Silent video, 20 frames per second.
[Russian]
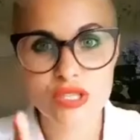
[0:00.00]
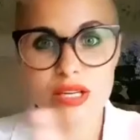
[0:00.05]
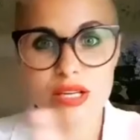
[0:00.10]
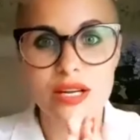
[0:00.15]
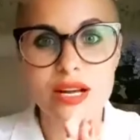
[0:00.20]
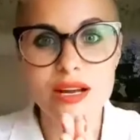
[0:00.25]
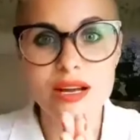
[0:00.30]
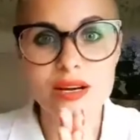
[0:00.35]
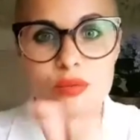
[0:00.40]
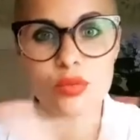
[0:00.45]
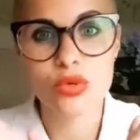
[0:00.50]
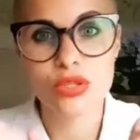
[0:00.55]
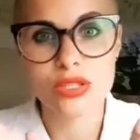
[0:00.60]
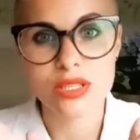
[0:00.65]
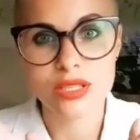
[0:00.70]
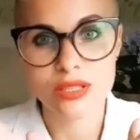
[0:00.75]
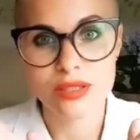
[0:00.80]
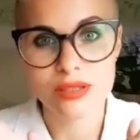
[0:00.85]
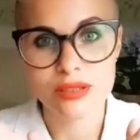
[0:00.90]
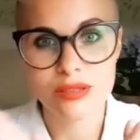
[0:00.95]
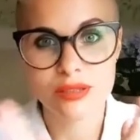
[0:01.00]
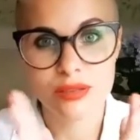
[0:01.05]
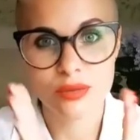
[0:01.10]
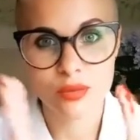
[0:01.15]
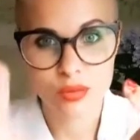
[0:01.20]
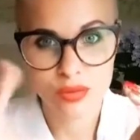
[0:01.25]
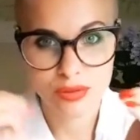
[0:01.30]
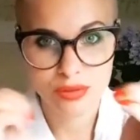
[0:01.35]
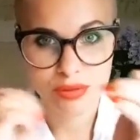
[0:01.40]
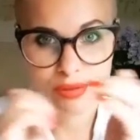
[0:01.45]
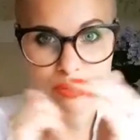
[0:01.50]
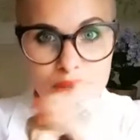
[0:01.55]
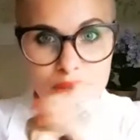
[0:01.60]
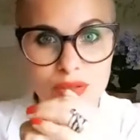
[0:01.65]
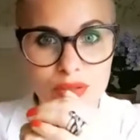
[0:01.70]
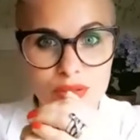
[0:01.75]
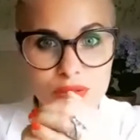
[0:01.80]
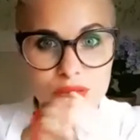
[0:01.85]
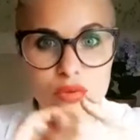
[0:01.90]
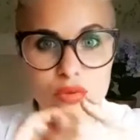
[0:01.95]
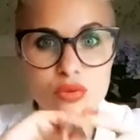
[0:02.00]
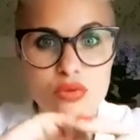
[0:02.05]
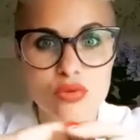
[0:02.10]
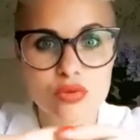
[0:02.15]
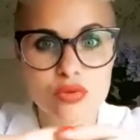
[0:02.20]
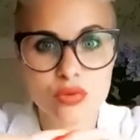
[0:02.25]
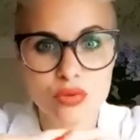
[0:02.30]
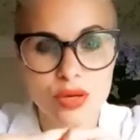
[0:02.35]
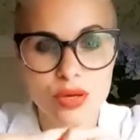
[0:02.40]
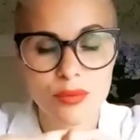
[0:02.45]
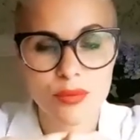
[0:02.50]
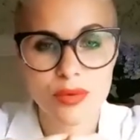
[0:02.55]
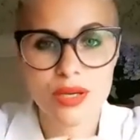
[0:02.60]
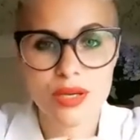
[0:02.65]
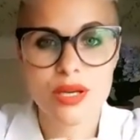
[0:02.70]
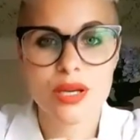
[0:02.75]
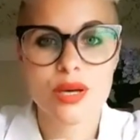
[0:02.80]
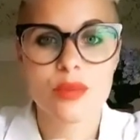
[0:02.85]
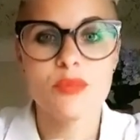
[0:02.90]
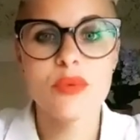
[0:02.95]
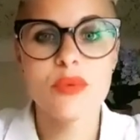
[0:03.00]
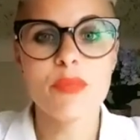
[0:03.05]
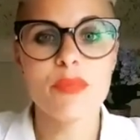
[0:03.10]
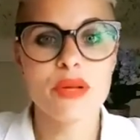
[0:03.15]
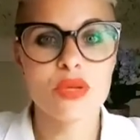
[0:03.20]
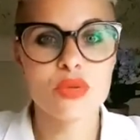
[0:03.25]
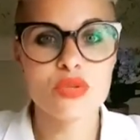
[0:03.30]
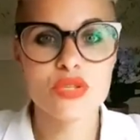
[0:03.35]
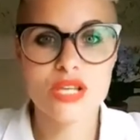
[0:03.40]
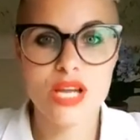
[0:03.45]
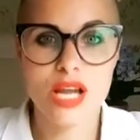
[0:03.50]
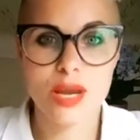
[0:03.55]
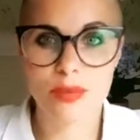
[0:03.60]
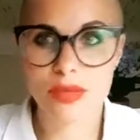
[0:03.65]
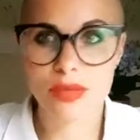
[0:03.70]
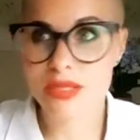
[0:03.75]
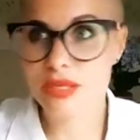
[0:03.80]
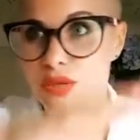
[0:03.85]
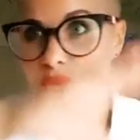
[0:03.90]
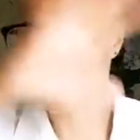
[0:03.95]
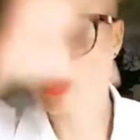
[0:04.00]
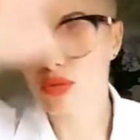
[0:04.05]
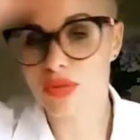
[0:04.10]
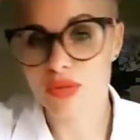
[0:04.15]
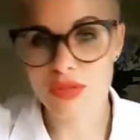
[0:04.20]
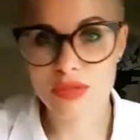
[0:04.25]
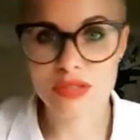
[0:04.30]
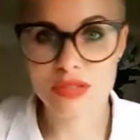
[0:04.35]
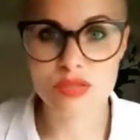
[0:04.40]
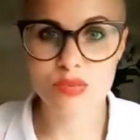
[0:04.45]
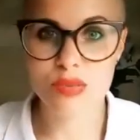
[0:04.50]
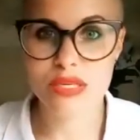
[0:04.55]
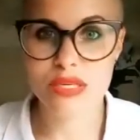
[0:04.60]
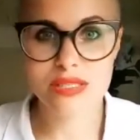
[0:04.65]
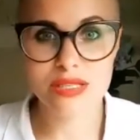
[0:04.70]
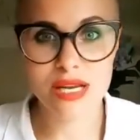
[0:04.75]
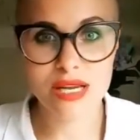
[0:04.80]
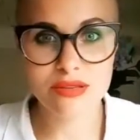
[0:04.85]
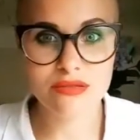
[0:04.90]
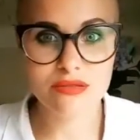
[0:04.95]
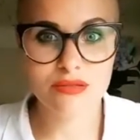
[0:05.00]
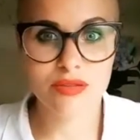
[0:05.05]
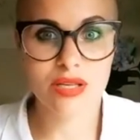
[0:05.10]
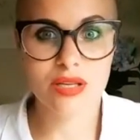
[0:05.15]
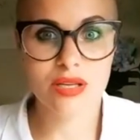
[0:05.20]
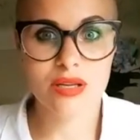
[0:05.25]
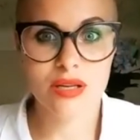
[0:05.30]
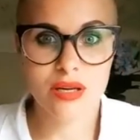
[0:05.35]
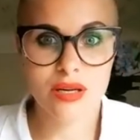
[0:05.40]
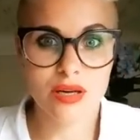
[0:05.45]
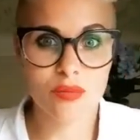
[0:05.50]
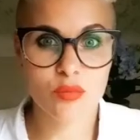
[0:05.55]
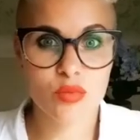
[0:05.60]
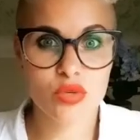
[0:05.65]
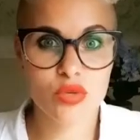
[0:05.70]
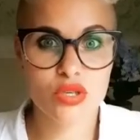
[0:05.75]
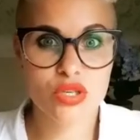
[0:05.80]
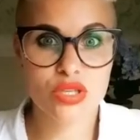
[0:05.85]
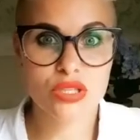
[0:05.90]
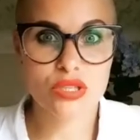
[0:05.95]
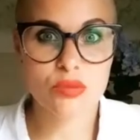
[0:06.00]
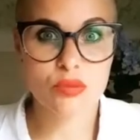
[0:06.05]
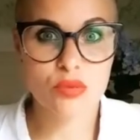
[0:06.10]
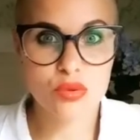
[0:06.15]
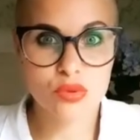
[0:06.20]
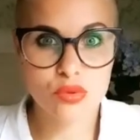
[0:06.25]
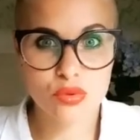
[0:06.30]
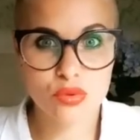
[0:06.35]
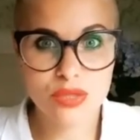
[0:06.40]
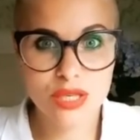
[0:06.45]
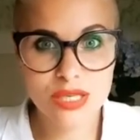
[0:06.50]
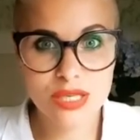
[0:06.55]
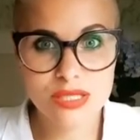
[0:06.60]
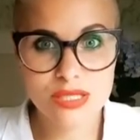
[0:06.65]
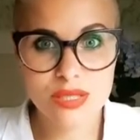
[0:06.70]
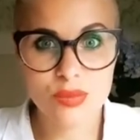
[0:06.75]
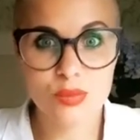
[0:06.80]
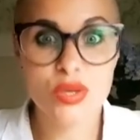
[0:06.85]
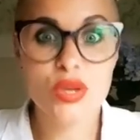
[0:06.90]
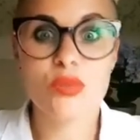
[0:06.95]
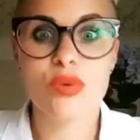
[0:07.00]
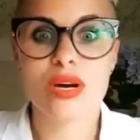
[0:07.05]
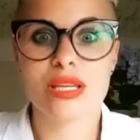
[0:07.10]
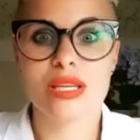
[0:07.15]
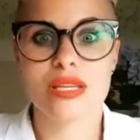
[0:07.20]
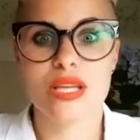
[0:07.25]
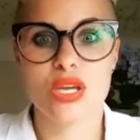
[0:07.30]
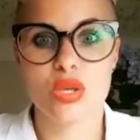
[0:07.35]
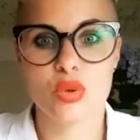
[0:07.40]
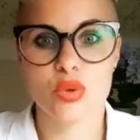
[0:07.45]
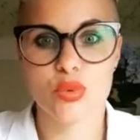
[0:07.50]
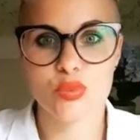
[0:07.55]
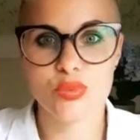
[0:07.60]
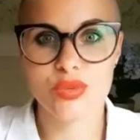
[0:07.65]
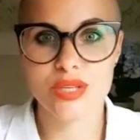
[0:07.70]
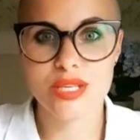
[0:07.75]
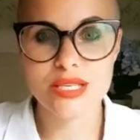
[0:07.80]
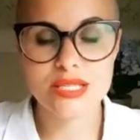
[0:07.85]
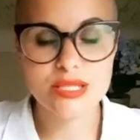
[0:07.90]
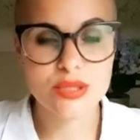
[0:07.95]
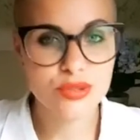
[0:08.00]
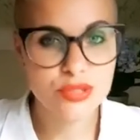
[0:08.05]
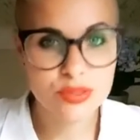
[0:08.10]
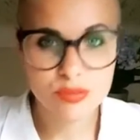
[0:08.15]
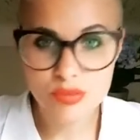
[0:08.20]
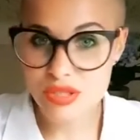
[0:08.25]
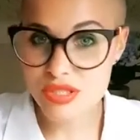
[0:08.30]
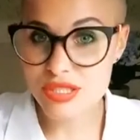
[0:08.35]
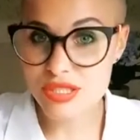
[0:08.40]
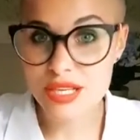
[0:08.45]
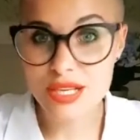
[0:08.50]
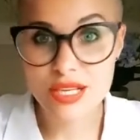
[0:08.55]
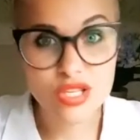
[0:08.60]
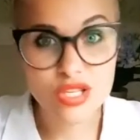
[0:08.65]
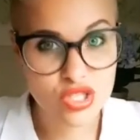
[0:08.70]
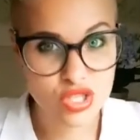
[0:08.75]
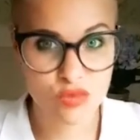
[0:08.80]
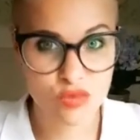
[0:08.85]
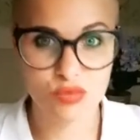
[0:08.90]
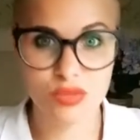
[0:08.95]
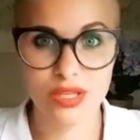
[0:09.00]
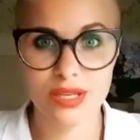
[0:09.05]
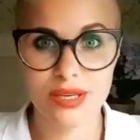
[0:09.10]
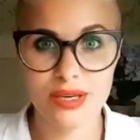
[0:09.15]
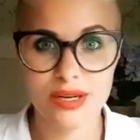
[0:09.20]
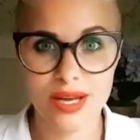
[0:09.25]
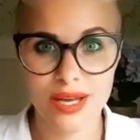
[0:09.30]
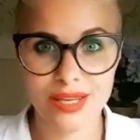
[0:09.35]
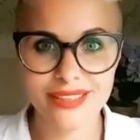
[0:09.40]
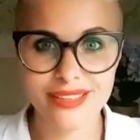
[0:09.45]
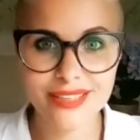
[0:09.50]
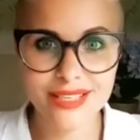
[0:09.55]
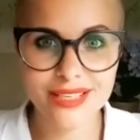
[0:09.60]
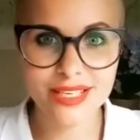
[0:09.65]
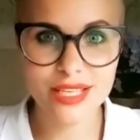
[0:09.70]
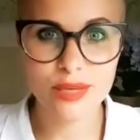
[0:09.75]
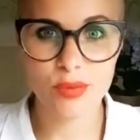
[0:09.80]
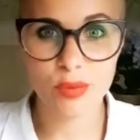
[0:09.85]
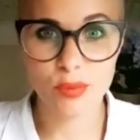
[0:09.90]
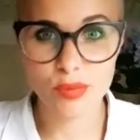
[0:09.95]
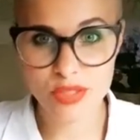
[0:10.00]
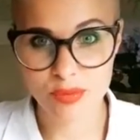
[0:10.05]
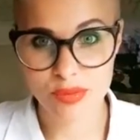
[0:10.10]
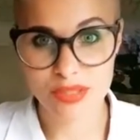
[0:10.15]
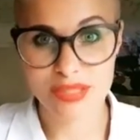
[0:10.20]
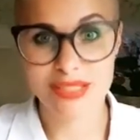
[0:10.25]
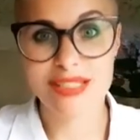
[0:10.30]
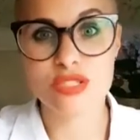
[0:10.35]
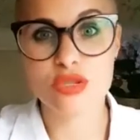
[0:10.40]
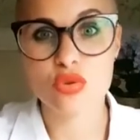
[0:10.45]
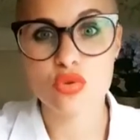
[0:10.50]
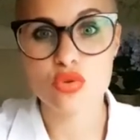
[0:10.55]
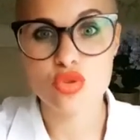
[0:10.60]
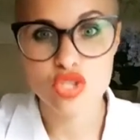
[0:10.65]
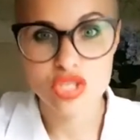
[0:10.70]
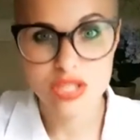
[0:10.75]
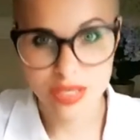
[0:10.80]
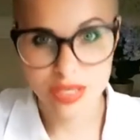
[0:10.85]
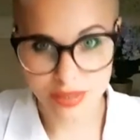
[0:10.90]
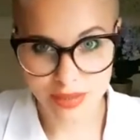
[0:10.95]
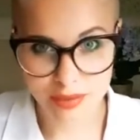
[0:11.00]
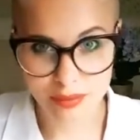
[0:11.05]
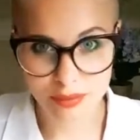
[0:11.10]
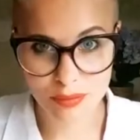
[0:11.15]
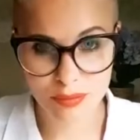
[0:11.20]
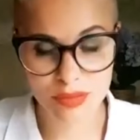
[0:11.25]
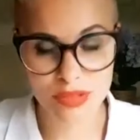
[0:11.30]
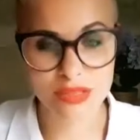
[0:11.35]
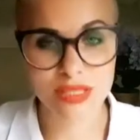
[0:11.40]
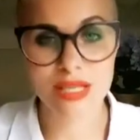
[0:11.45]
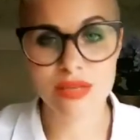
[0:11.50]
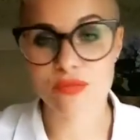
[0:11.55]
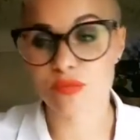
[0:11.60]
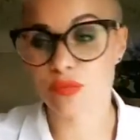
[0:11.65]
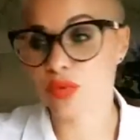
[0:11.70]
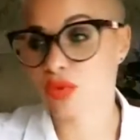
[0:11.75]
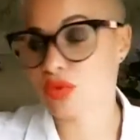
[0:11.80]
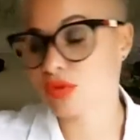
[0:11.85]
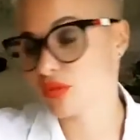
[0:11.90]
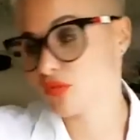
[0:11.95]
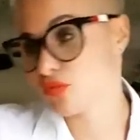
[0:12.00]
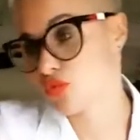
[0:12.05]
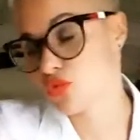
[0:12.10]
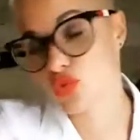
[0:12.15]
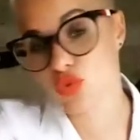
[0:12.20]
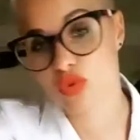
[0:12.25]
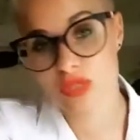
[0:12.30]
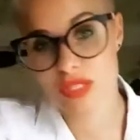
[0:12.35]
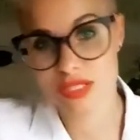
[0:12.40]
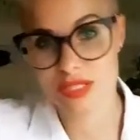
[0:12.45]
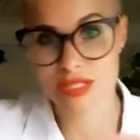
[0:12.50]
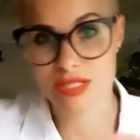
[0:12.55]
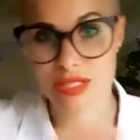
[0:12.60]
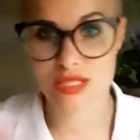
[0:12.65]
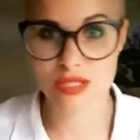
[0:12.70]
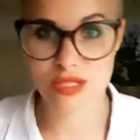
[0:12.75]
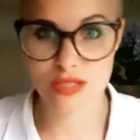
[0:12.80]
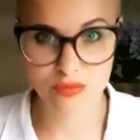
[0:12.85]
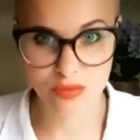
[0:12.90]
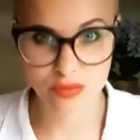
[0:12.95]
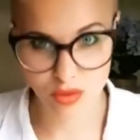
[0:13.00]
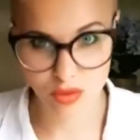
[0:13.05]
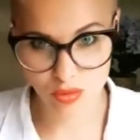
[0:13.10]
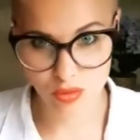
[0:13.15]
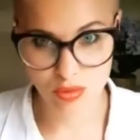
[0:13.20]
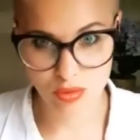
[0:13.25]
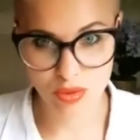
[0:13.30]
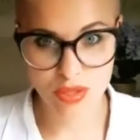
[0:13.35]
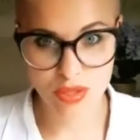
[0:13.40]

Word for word: вечная гармония вот, друг с другом. Мы получаем энергию из пространства, мужчины берут у нас, мы им отдаем. Если у нас будет слишком дохера энергии, мы будем разрушать. Мы просто все разносить вокруг.